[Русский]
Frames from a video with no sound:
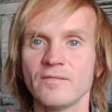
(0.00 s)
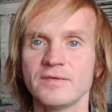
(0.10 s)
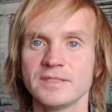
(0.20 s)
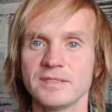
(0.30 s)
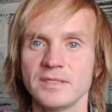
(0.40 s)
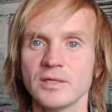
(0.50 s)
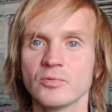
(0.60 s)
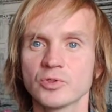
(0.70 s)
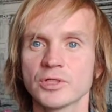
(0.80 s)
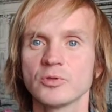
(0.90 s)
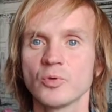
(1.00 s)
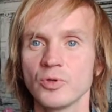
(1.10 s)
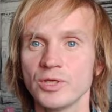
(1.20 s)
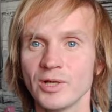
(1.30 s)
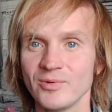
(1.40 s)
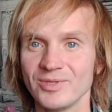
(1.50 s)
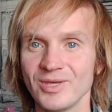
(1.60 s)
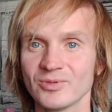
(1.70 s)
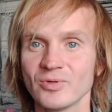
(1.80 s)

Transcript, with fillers: вести уже других людей.